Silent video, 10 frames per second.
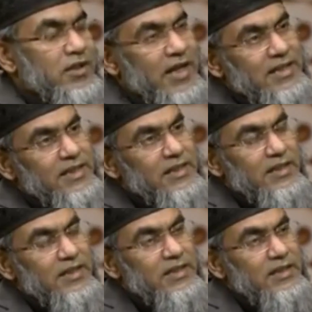তো এটা
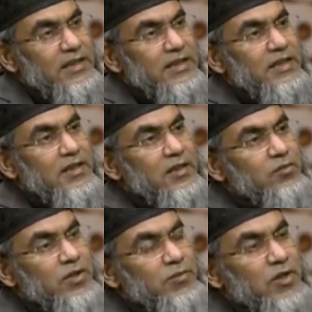এটা এটা মানে